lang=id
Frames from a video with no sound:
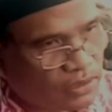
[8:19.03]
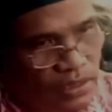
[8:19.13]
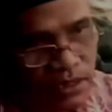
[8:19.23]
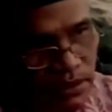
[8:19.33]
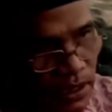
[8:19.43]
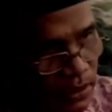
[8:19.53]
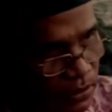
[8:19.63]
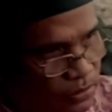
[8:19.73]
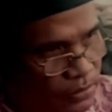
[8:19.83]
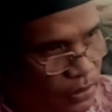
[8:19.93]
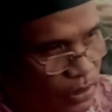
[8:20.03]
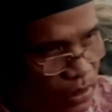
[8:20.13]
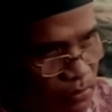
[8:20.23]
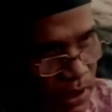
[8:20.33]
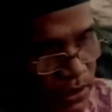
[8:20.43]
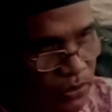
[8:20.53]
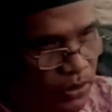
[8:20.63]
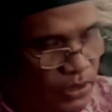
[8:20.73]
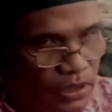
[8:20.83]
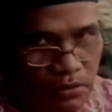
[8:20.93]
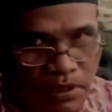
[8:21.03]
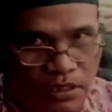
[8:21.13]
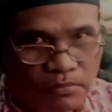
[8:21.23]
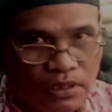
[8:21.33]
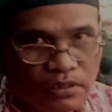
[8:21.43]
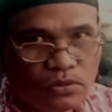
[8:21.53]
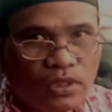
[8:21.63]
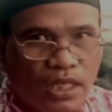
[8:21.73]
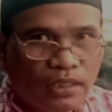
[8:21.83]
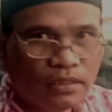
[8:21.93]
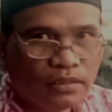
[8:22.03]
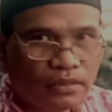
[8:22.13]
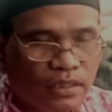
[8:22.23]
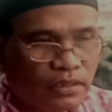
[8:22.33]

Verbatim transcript: translator ke dalam bahasa Indonesia sebagai menjadi Tuhan.